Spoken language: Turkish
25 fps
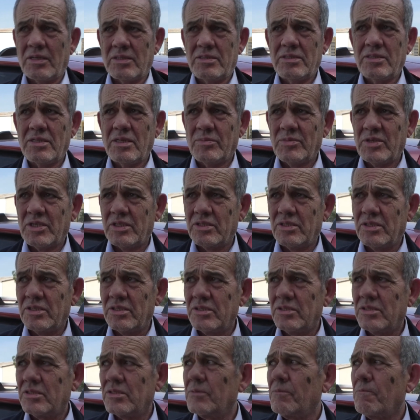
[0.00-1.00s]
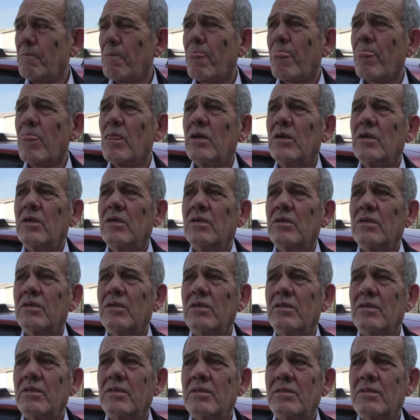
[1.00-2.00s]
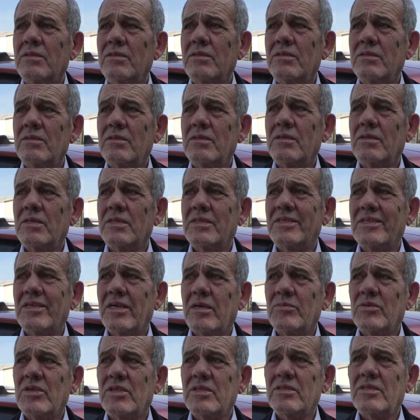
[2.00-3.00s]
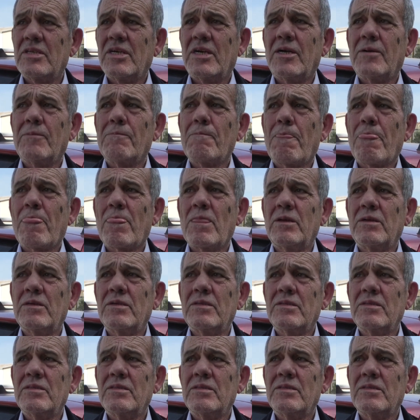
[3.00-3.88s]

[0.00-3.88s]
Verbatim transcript: Adıyaman'dayız. Ee, Adıyaman'da e,